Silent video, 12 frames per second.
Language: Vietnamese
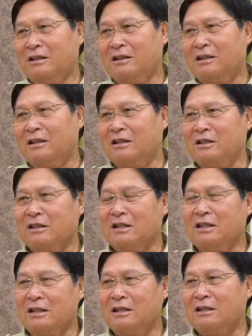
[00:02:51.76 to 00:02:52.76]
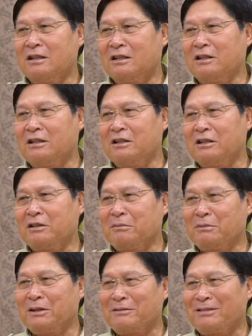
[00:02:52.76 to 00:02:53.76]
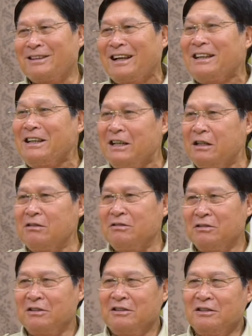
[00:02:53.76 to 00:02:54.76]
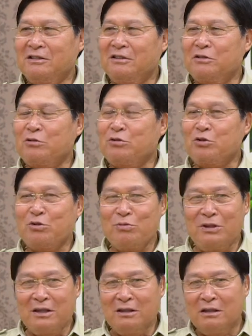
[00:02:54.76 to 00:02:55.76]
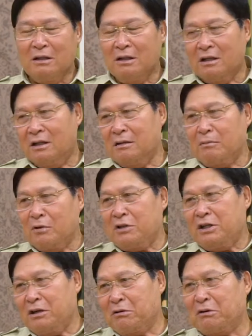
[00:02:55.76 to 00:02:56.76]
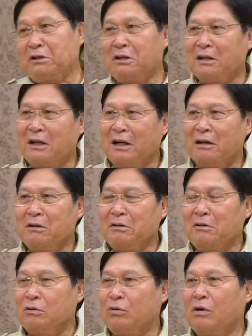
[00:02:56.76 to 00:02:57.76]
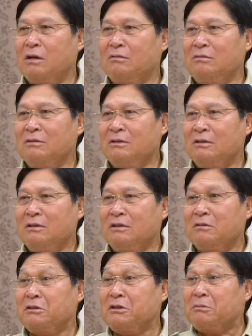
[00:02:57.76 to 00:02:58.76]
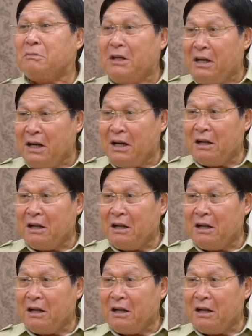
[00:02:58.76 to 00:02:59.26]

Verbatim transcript: ờ, những cái người mà, thanh niên rồi trung niên là buổi chiều thường là uống bia bia